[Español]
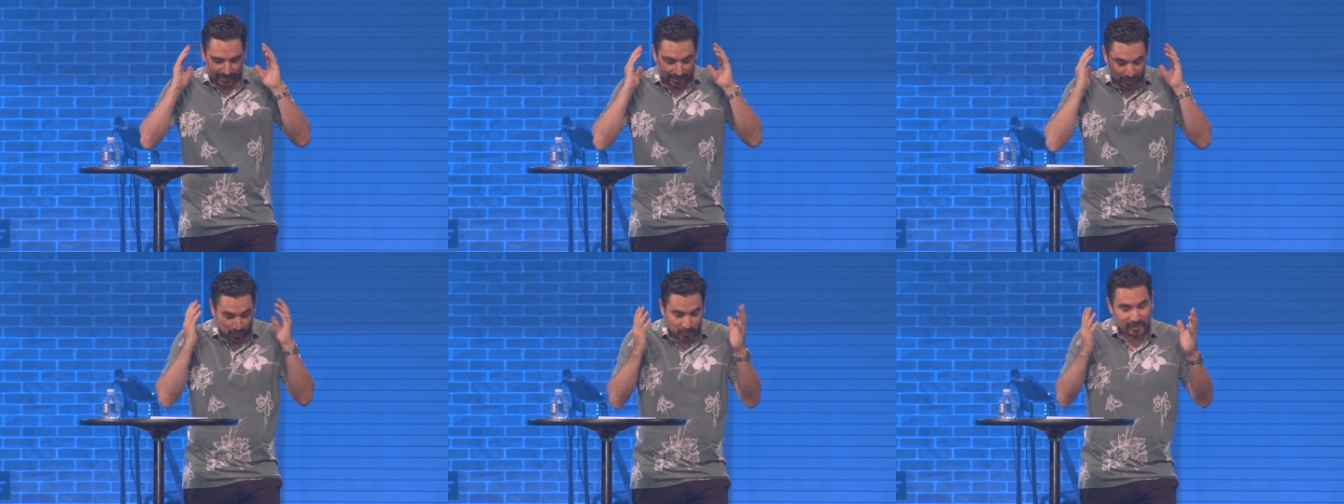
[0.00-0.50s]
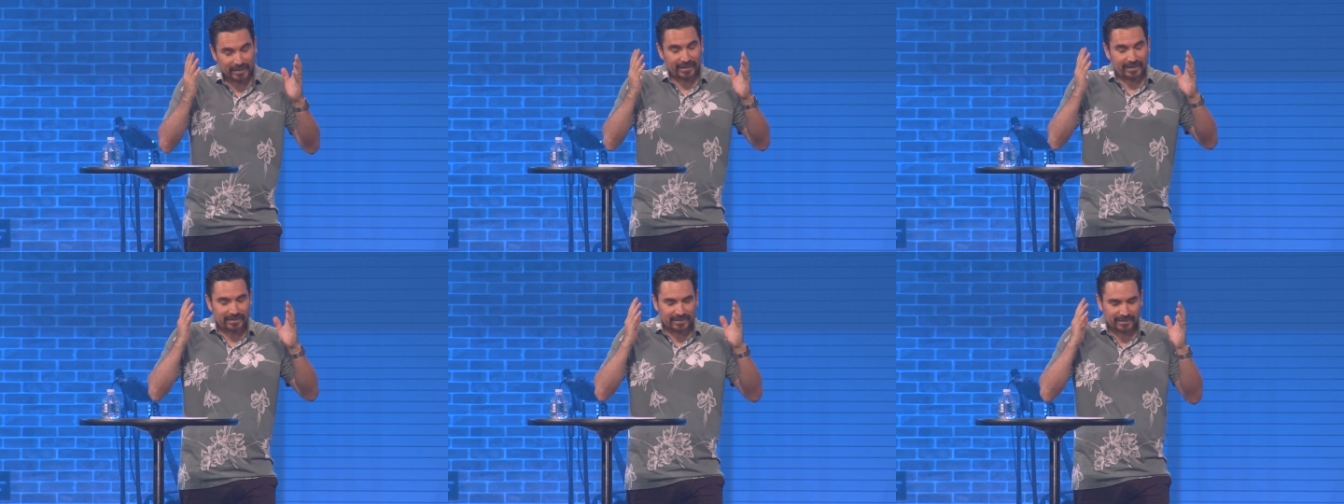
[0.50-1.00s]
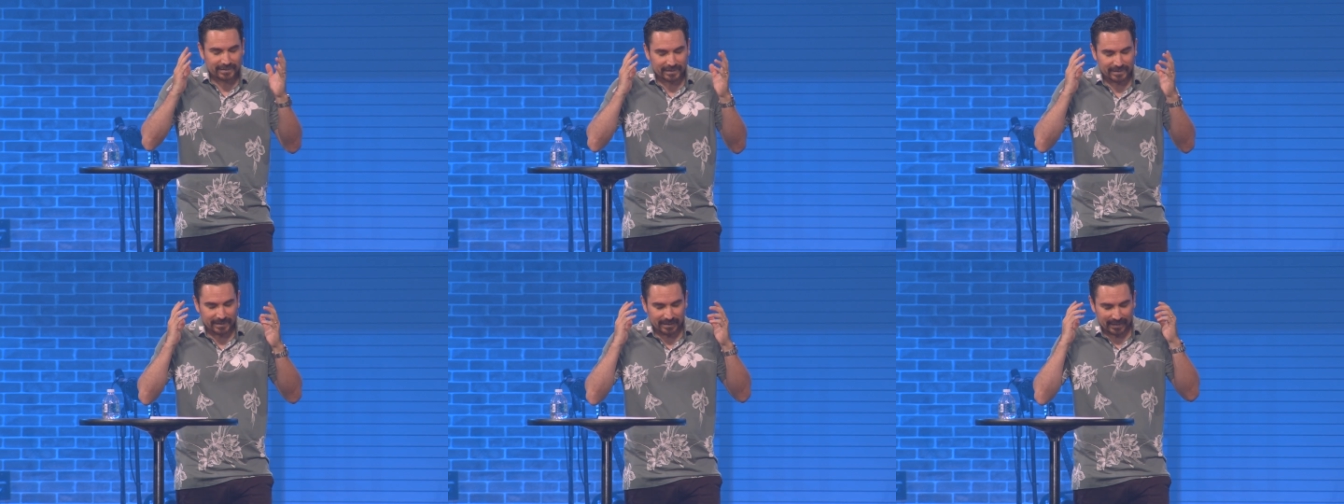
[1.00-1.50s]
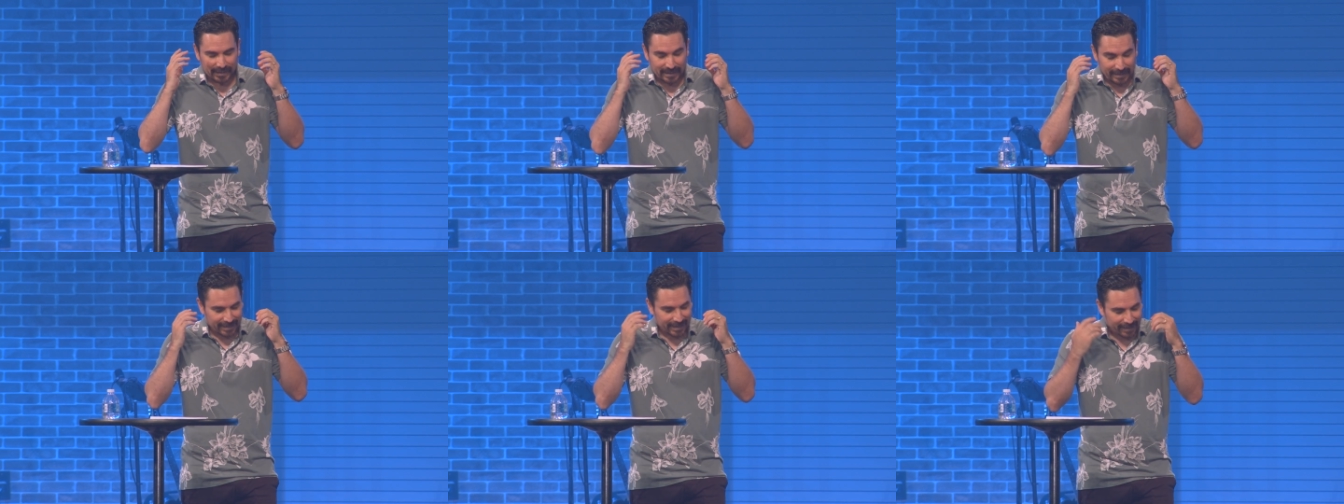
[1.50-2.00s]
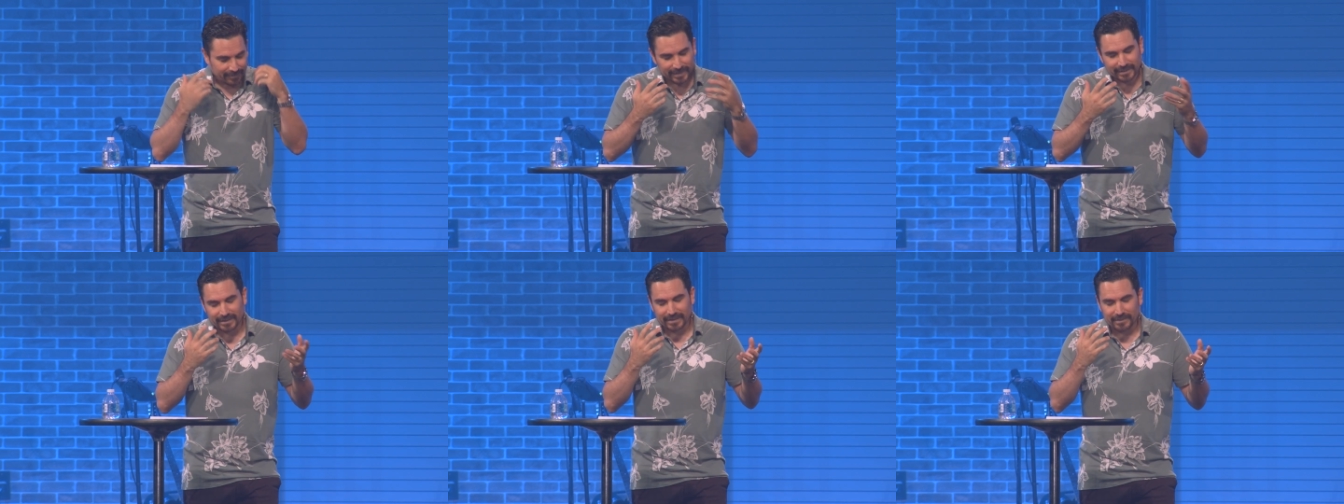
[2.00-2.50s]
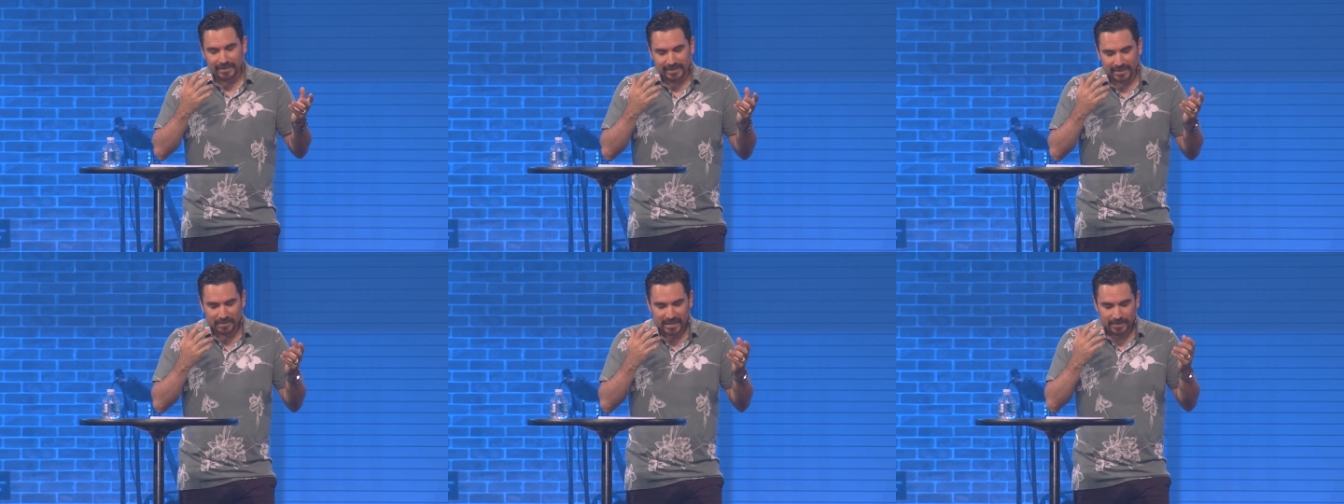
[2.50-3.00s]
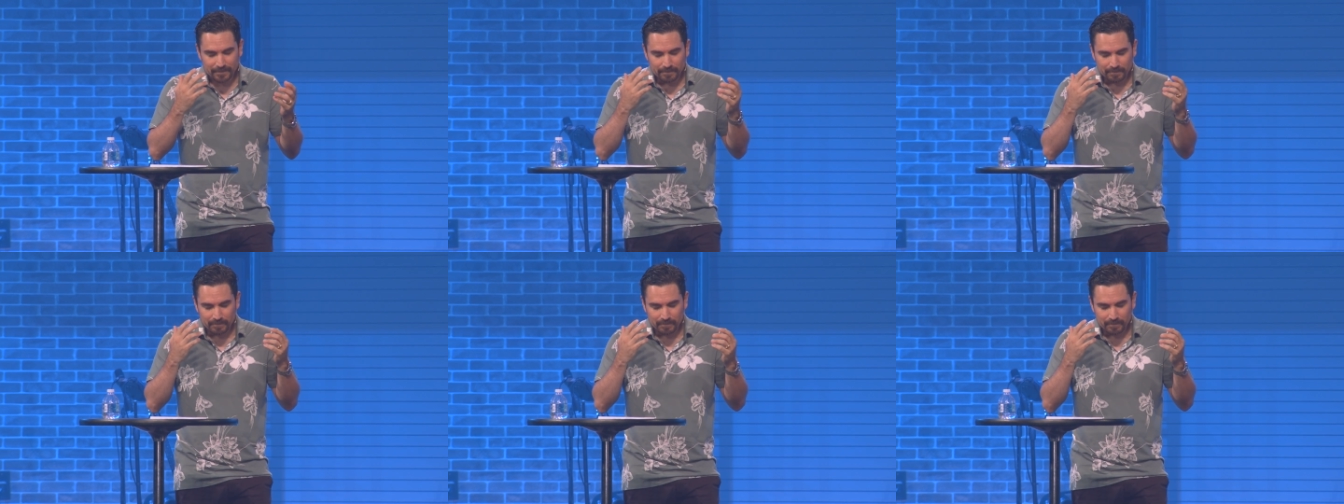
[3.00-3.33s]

Que tú seas el que hables a través de mí,